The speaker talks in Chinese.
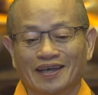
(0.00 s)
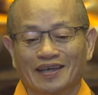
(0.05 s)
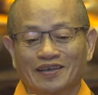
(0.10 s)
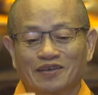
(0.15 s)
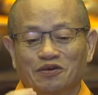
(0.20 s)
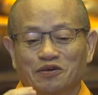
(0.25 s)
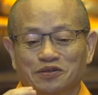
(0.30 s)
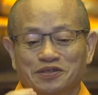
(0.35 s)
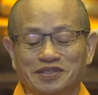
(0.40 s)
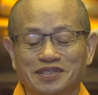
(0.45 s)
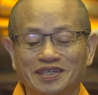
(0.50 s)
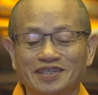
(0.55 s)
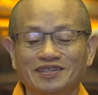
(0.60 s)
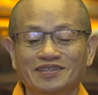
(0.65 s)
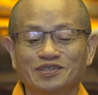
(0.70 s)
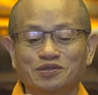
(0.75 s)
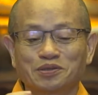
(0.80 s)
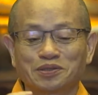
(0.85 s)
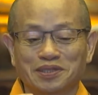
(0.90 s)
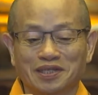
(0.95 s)
有心
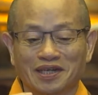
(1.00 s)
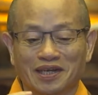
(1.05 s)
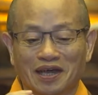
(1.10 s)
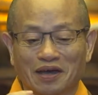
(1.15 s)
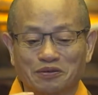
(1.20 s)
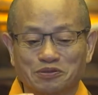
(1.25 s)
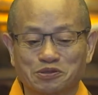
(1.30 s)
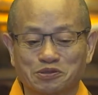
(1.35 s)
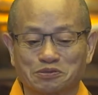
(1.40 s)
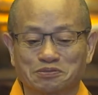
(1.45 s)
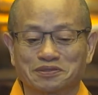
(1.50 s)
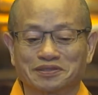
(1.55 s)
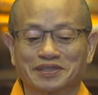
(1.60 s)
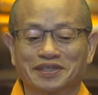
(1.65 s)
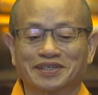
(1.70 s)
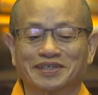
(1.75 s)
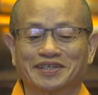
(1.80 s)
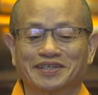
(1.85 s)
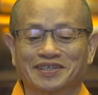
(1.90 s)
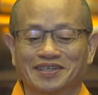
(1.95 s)
做得了主
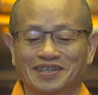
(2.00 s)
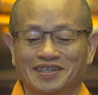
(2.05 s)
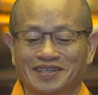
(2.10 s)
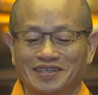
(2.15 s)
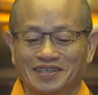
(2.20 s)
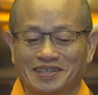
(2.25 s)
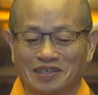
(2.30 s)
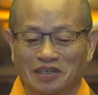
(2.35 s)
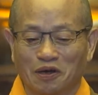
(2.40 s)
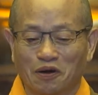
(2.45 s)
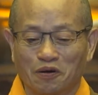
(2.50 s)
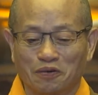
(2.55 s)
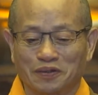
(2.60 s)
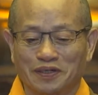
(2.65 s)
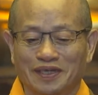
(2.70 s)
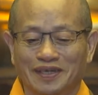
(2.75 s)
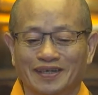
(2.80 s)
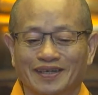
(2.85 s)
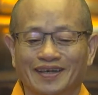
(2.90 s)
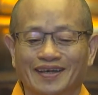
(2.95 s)
了以后
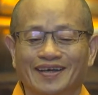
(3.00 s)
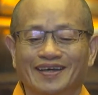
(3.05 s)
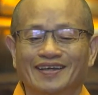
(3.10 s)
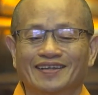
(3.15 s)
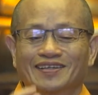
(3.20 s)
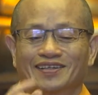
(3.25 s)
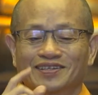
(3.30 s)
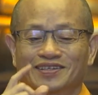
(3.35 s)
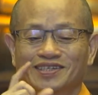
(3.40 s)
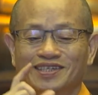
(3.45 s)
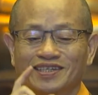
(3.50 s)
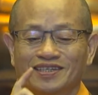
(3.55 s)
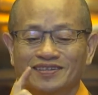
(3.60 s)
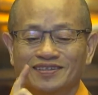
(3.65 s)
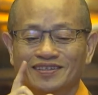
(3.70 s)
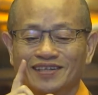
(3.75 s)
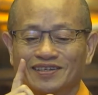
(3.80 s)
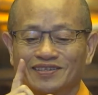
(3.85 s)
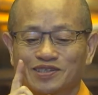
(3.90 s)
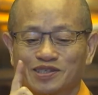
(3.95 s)
呢，那
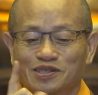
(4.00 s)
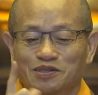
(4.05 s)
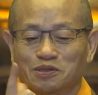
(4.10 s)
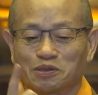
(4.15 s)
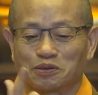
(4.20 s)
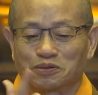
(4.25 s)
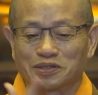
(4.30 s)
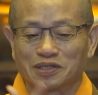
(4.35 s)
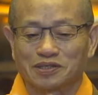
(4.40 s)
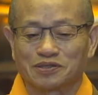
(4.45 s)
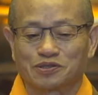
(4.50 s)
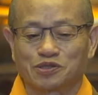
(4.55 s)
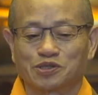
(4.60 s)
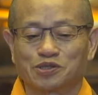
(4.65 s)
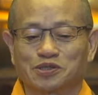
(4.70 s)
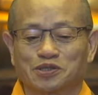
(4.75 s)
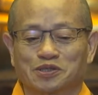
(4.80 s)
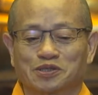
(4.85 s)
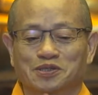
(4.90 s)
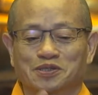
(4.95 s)
心的自由意
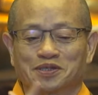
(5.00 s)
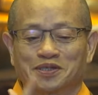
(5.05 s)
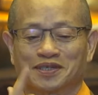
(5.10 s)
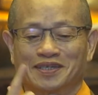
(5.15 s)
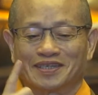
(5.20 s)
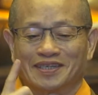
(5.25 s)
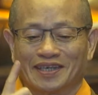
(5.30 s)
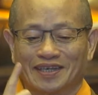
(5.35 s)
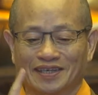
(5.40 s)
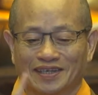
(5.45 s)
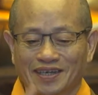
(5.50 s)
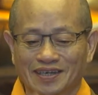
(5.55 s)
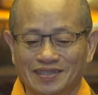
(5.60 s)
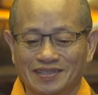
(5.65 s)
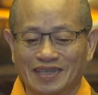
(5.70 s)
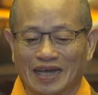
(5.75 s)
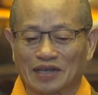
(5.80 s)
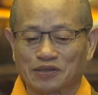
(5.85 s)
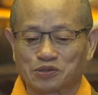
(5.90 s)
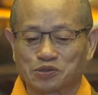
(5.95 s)
志也可以
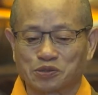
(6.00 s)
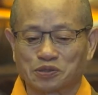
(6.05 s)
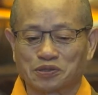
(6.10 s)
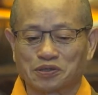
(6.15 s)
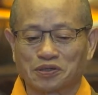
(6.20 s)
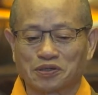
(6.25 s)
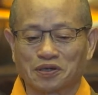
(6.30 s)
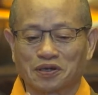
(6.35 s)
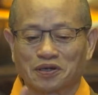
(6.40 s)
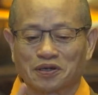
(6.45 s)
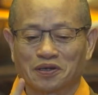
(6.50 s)
讲说，